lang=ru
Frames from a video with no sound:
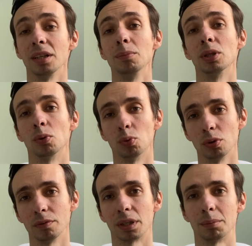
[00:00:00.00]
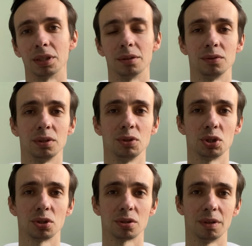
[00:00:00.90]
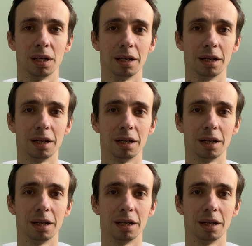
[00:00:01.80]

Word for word: именно он вырабатывает все вещества.